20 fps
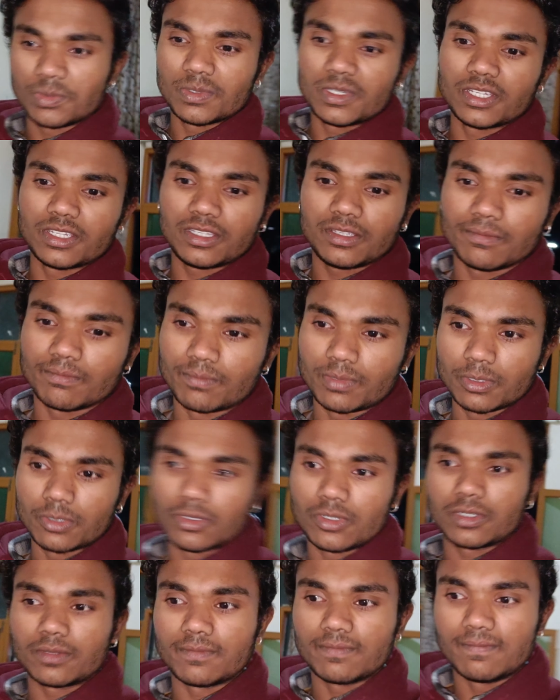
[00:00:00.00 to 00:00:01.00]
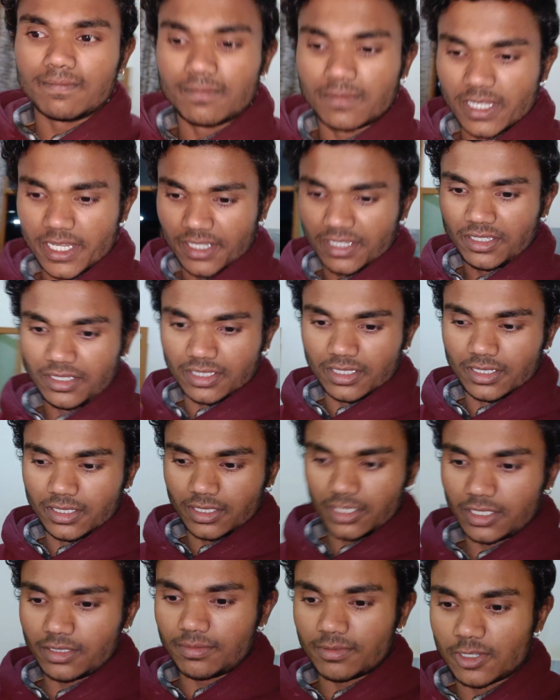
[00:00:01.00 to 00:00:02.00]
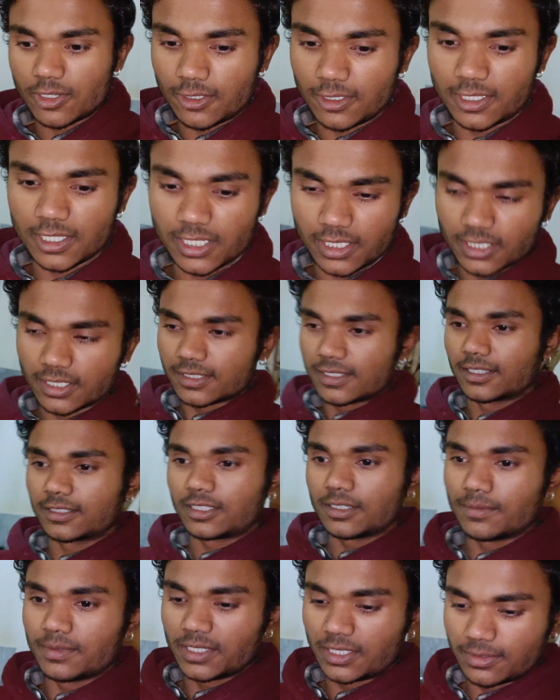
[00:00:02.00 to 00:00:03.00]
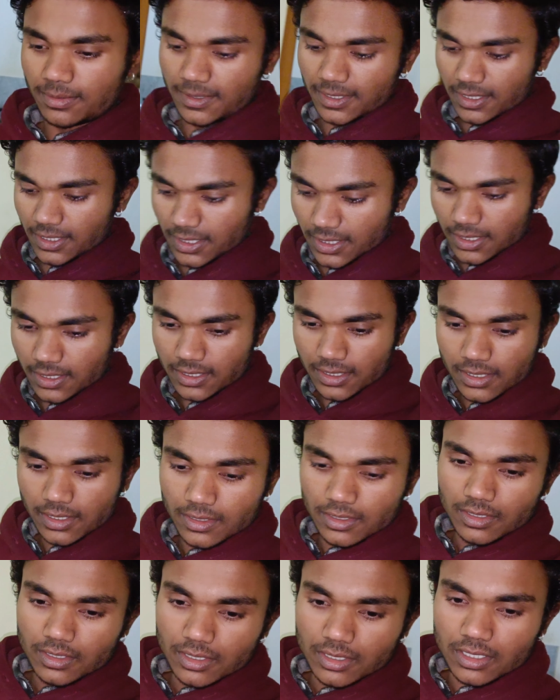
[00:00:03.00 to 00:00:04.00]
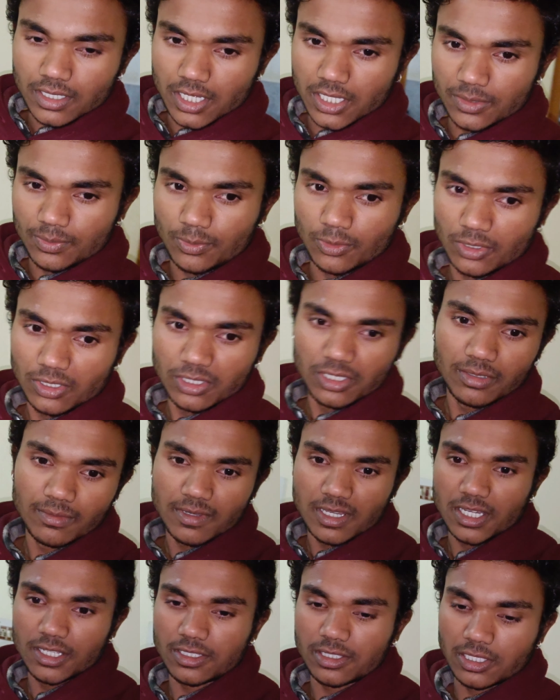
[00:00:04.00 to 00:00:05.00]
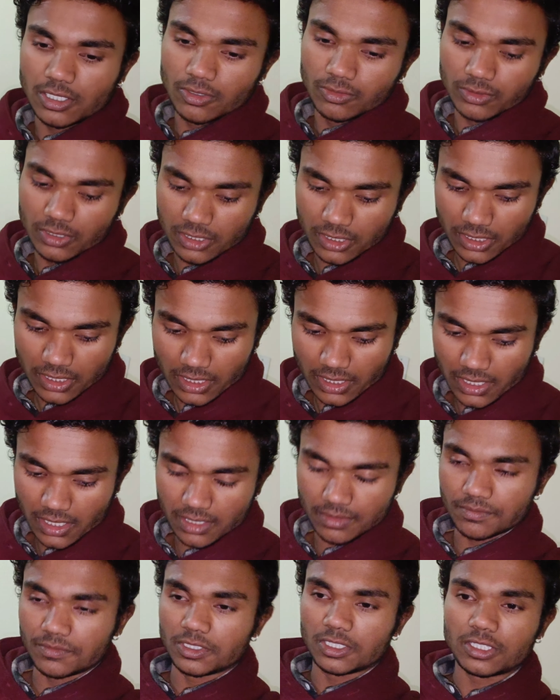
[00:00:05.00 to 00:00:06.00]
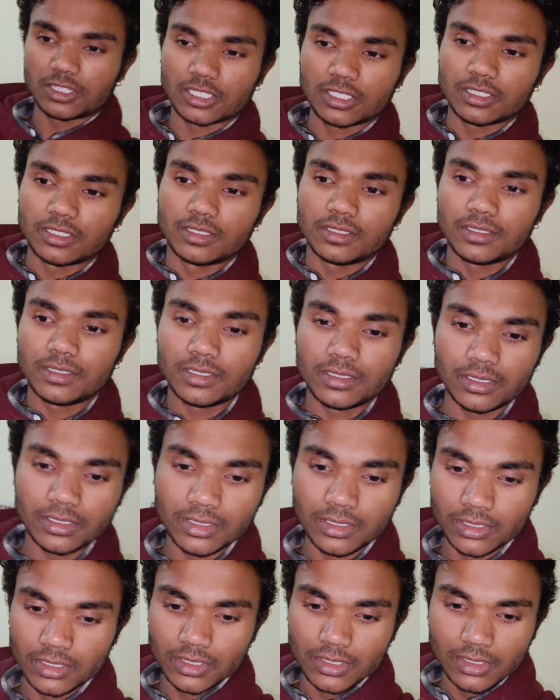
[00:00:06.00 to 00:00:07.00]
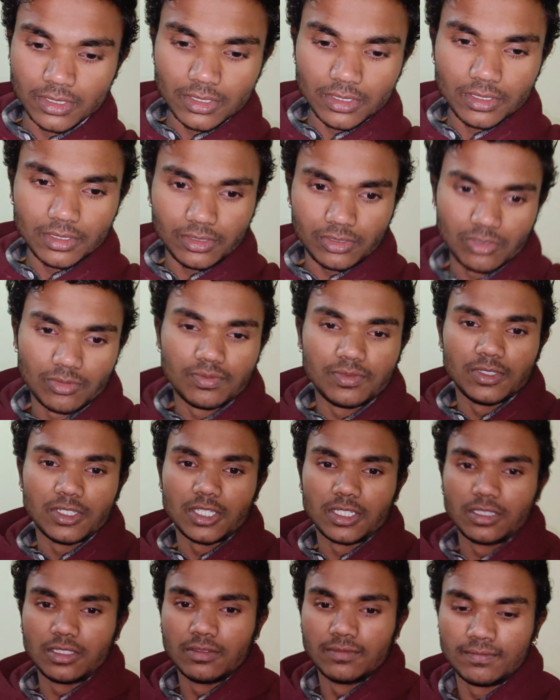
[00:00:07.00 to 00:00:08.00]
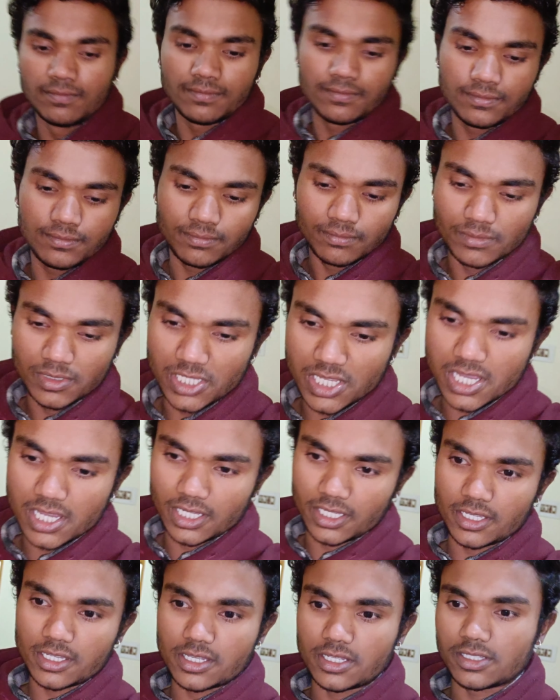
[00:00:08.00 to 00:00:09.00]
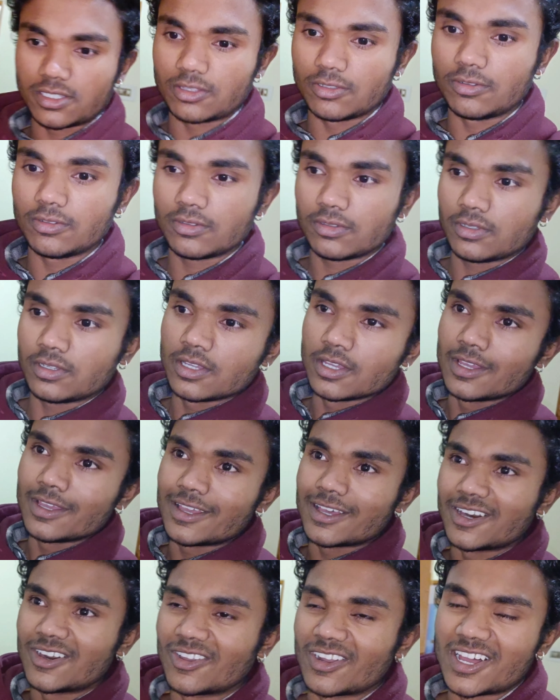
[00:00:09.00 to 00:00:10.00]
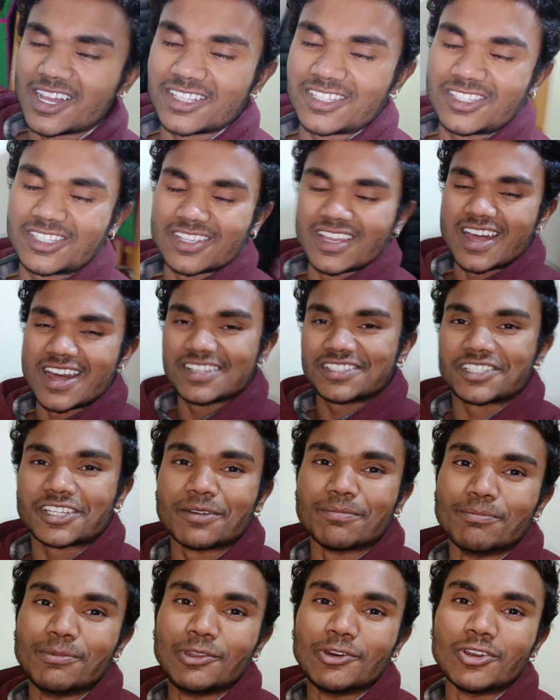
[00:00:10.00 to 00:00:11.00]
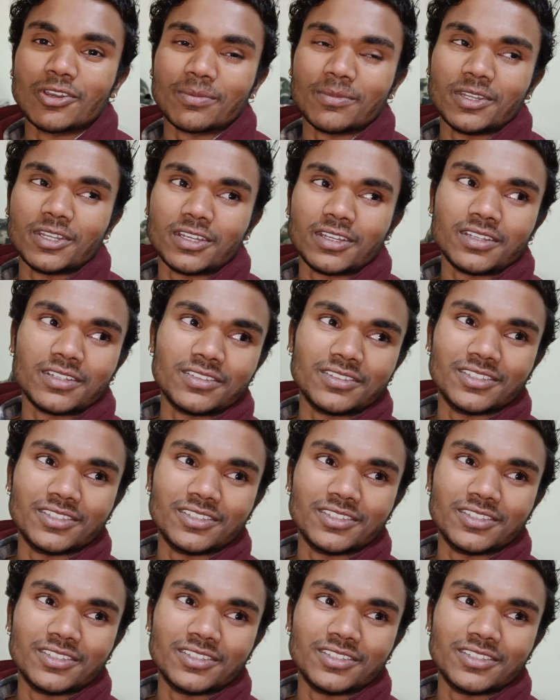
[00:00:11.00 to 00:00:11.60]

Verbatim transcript: ही में ही ब्लॉग एडिट करेंगे अब और क्या कर सकते हैं बैठ बैठ के आज पूरे दिन बारिश था उतना ज़्यादा काम भी नहीं था तो फिर एकदम मज़ा आ गया आज तो और आज आज का ब्लॉग में ना